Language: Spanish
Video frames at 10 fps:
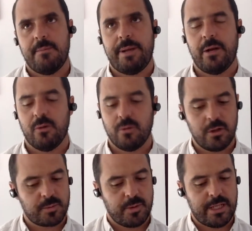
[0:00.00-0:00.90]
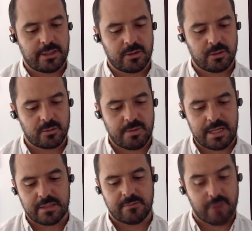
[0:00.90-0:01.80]
Pero uno de los proyectos
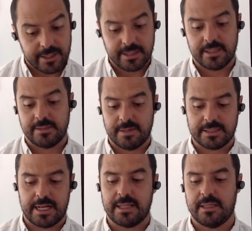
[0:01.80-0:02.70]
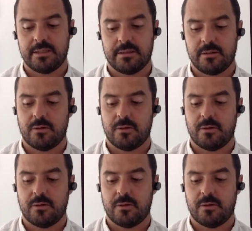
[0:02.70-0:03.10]
más fuertes y más grandes